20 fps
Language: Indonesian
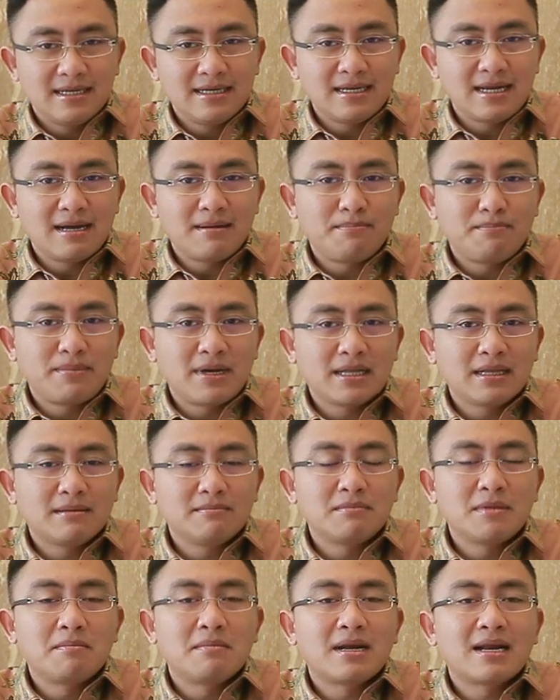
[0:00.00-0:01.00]
dapat
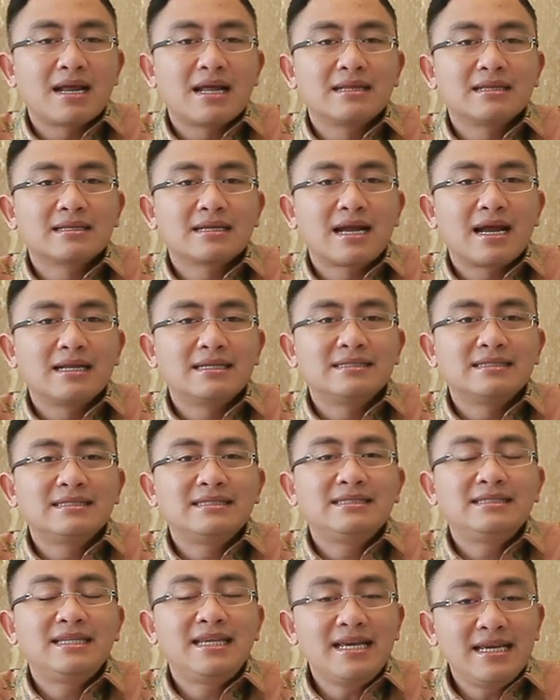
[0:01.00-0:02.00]
memerankan
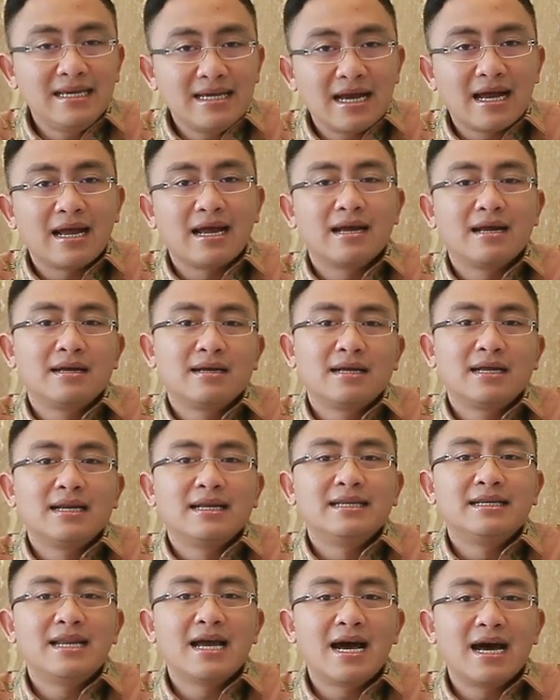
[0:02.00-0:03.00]
tiga
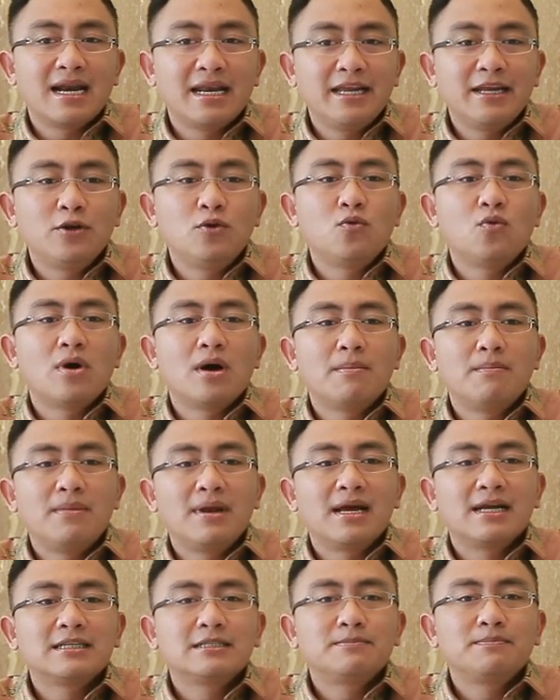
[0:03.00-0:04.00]
dari 12
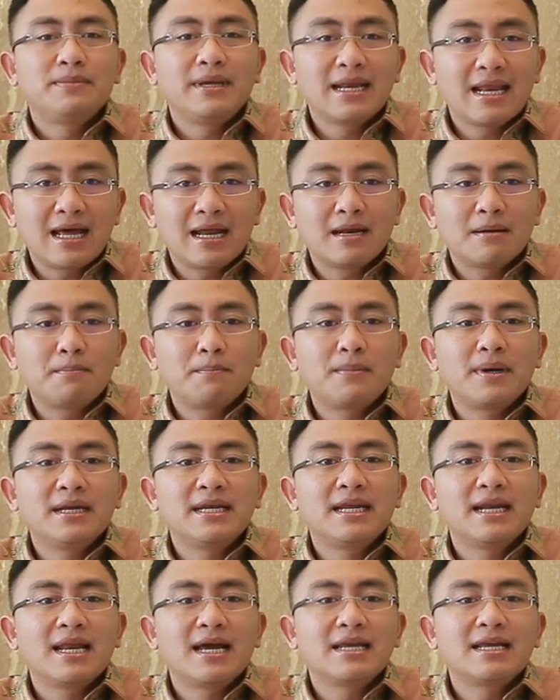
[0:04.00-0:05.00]
pilar
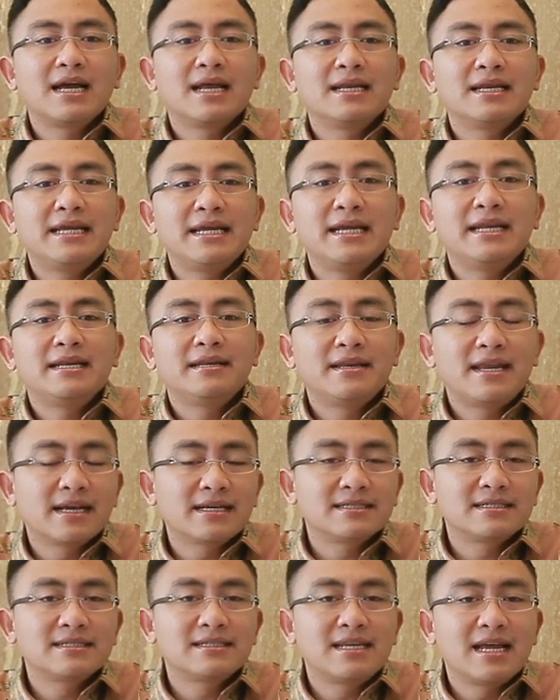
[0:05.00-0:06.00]
penilaian
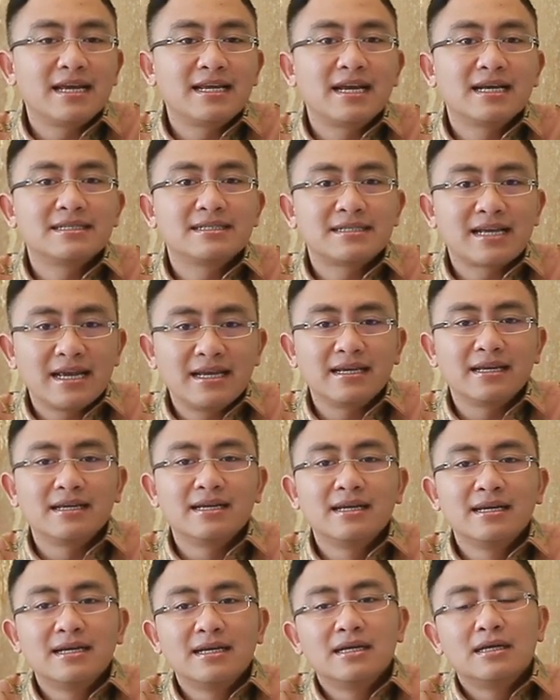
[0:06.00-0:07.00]
indeks daya saing
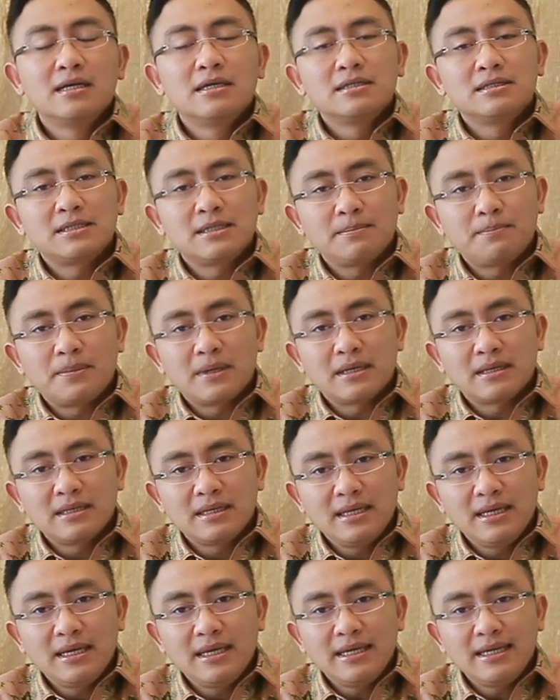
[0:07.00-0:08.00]

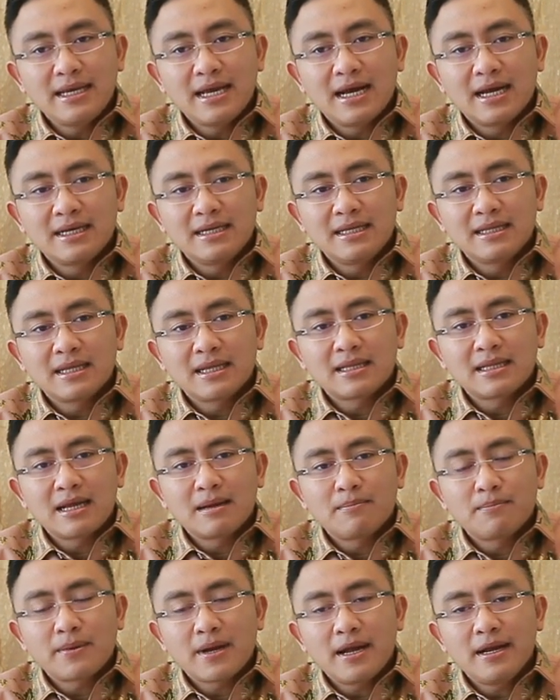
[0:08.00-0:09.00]
seperti yang
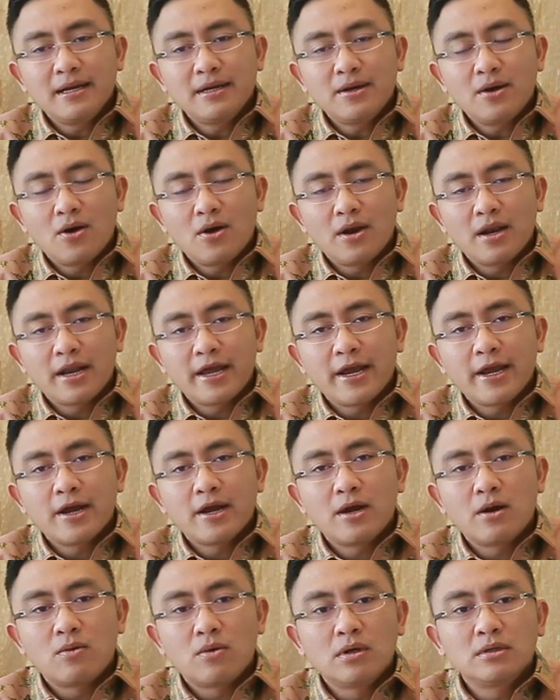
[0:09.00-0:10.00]
ditetapkan oleh
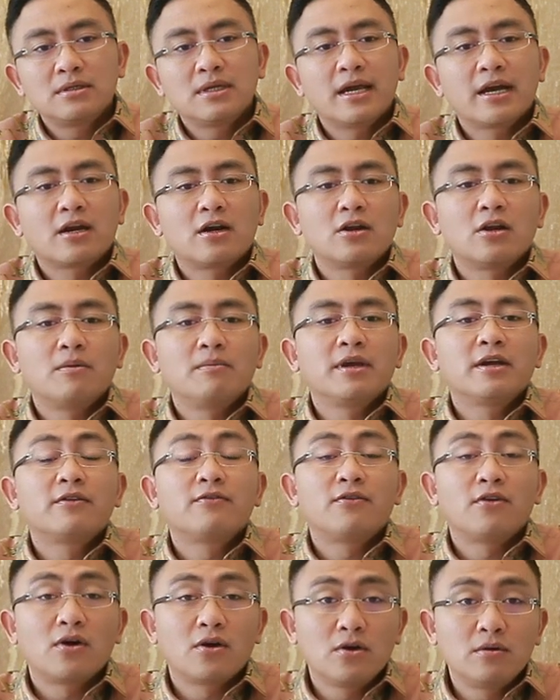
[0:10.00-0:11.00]
World Economic
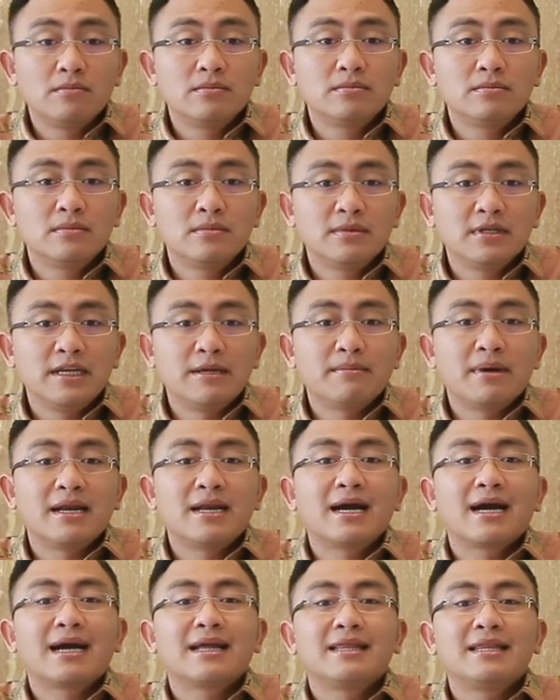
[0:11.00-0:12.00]
Forum di
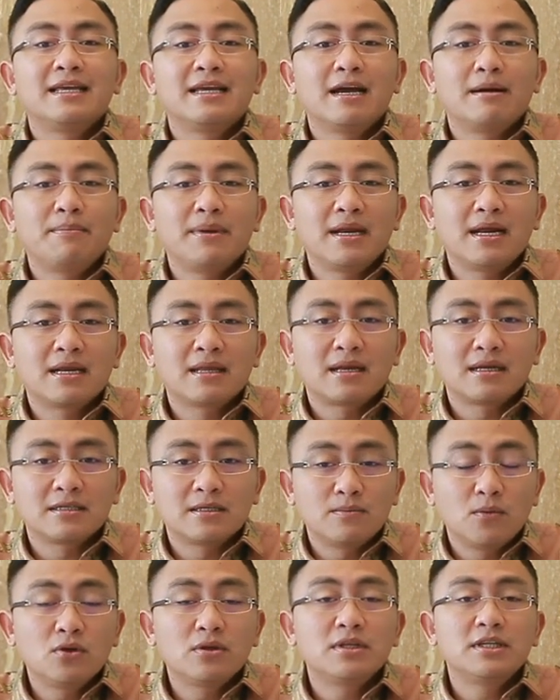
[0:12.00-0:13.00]
mana ketiga pilar
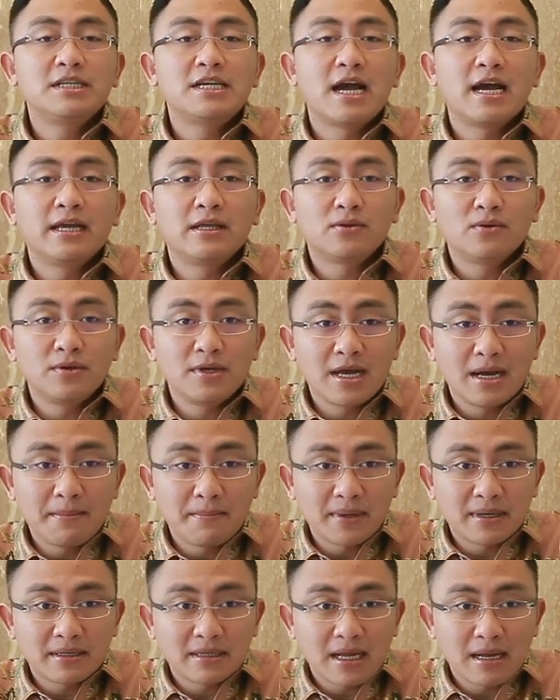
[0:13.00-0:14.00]
tersebut yaitu yang
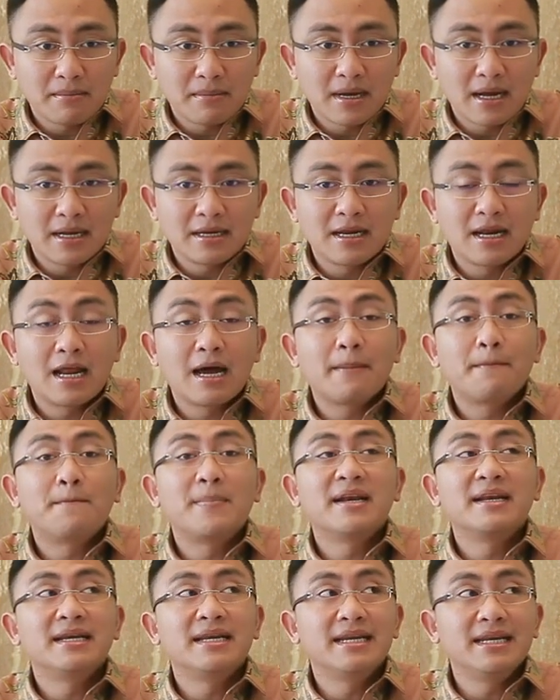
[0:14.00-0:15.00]
pertama adalah
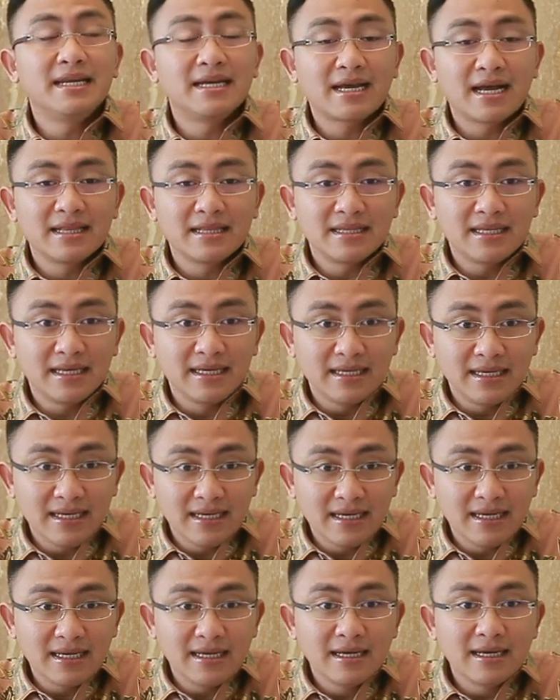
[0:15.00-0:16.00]
pendidikan
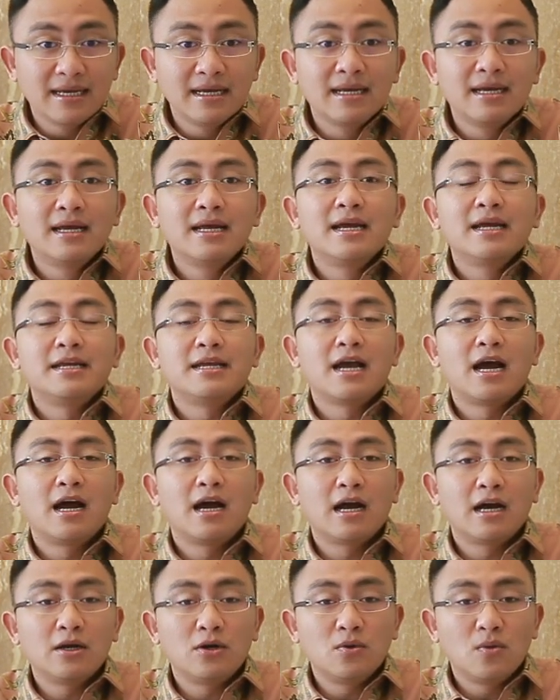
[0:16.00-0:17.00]
tinggi,
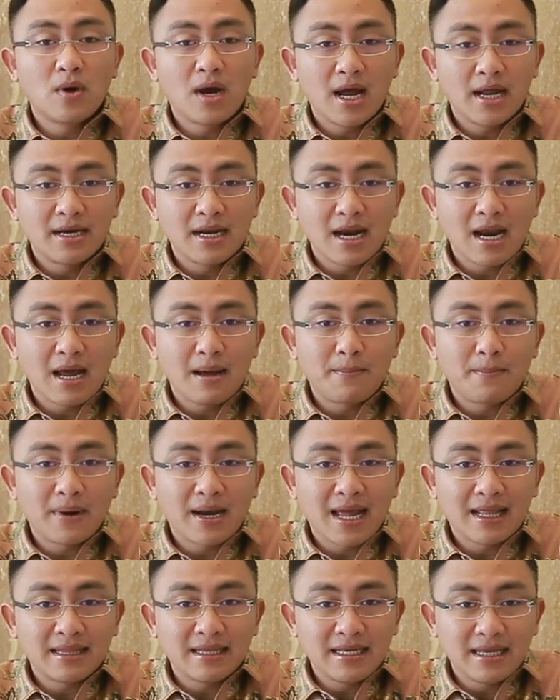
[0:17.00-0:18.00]
yang kedua adalah
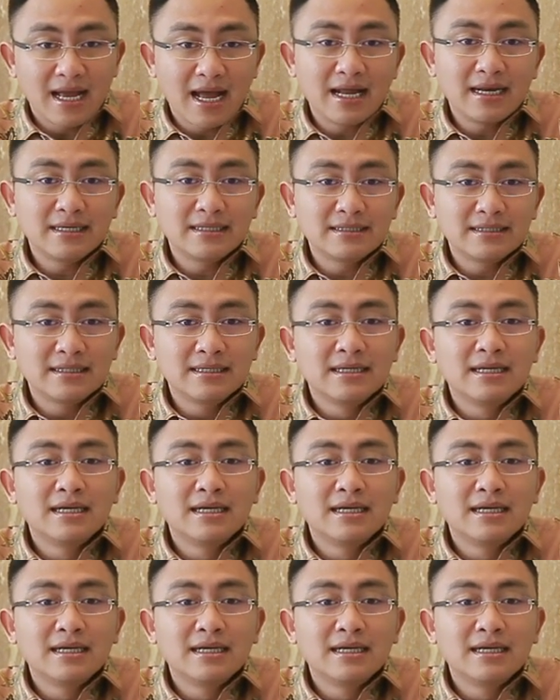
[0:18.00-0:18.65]
pelatihan,